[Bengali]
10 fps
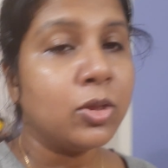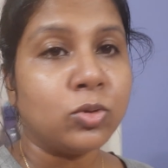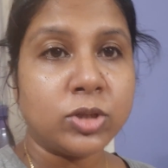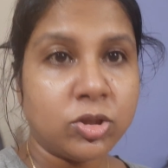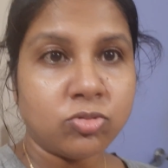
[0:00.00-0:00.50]

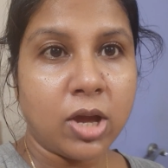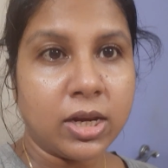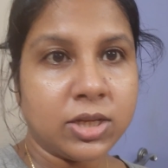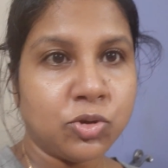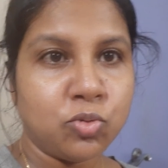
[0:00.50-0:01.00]
তো যেহেতু
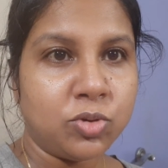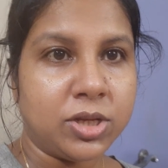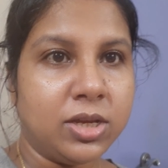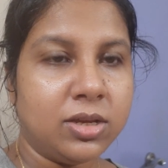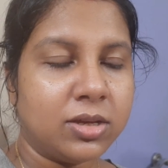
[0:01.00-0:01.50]
কালকে
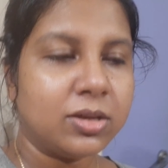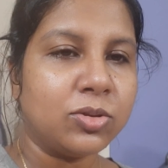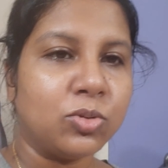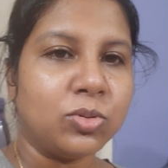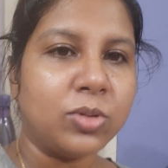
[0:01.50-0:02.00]
ছুটি
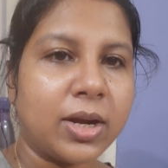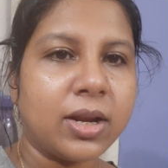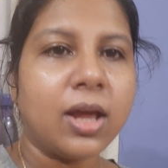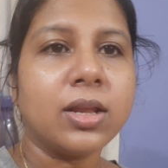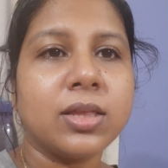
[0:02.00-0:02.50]
তো
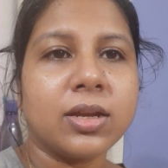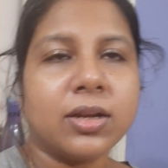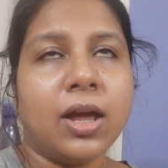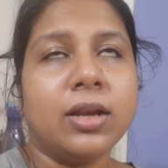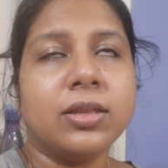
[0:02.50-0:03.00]
একটা আলাদা
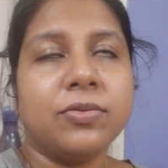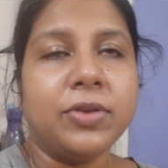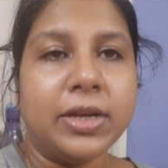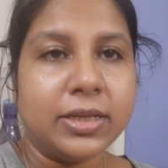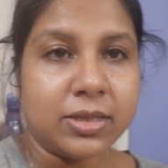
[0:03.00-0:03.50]
একটা আলাদা
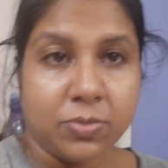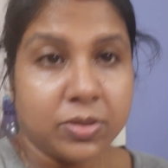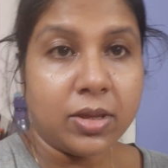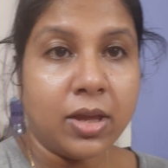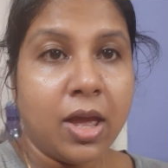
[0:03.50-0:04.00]
ফিলিংস
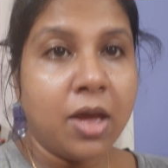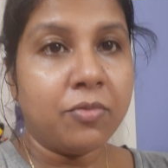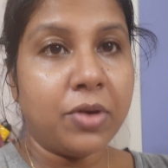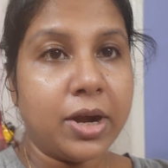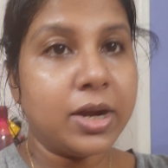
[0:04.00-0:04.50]
এমনিতে
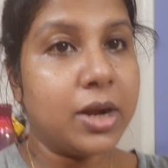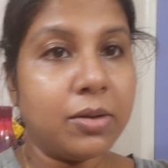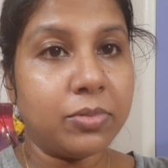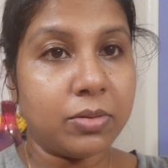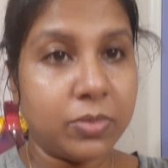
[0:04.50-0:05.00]
ফ্রাইডে
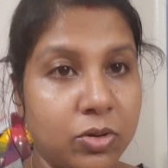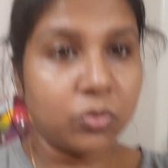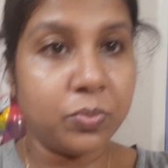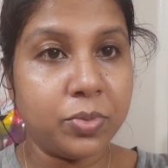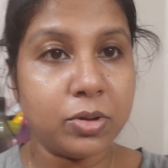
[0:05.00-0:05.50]
নাইট আমার
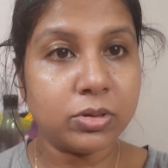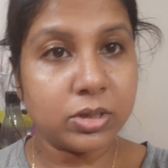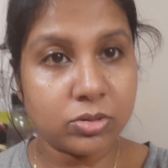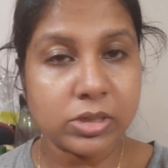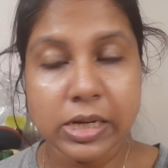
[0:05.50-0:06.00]
খুব প্রিয়
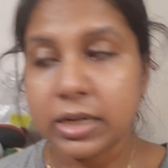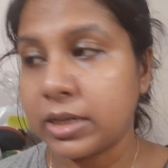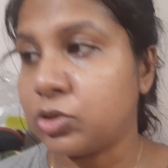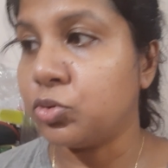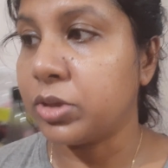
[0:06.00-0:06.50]
যেহেতু
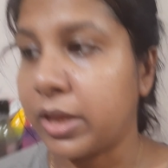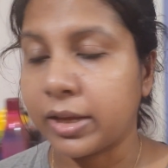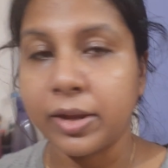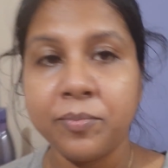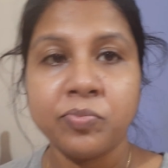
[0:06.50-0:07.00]
স্যাটারডে ছুটি
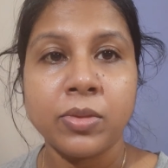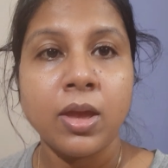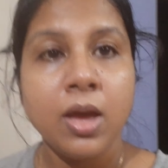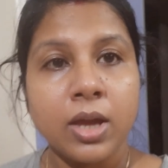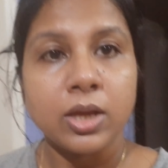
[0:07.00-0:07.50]
থাকে
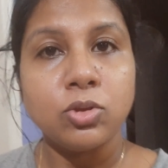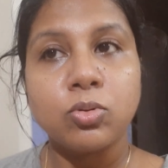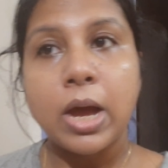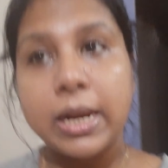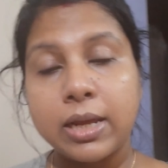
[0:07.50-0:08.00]
কিন্তু
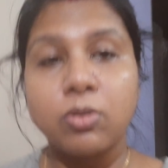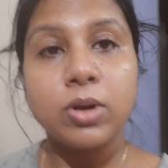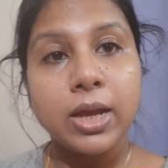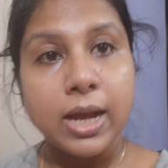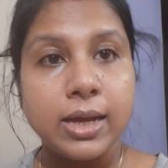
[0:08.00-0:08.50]
কালকে
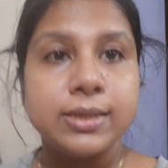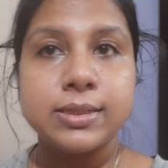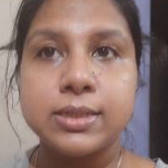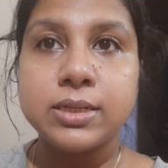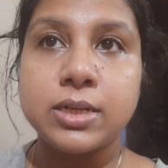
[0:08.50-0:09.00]
অনেক কাজ
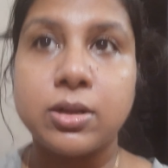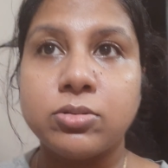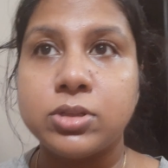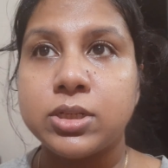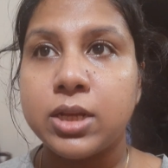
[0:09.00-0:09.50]
আছে সেটা
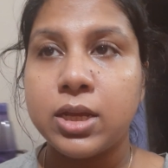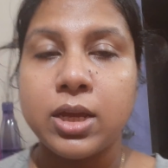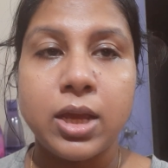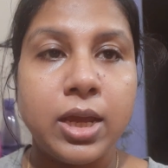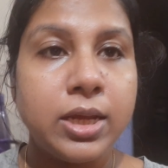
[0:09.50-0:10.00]
হচ্ছে
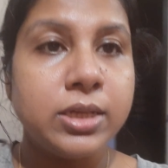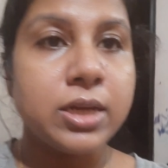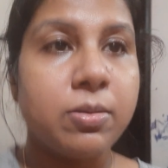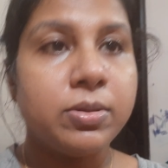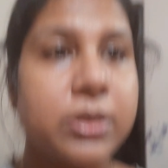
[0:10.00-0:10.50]
এই
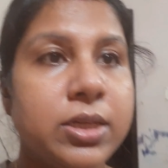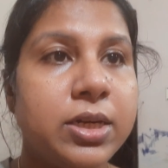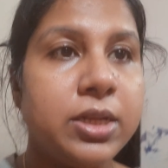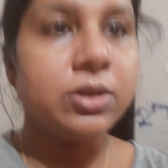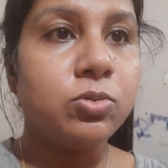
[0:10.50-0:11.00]
সামনের যে
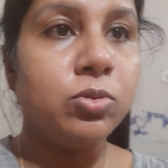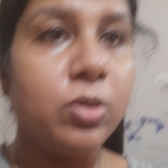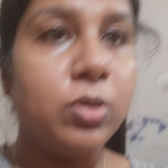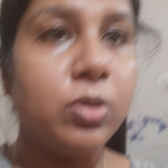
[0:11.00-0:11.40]
গ্রিলগুলো